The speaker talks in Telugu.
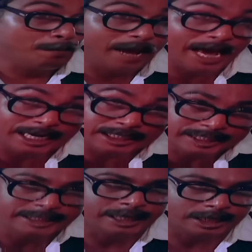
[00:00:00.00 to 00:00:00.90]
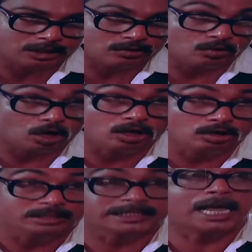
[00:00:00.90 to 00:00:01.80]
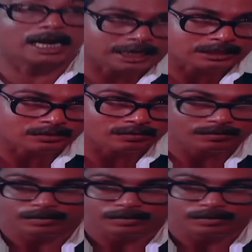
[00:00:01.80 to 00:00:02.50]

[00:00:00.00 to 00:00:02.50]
మ్యారేజ్ డీటెయిల్స్ దొరకడం చాలా కష్టం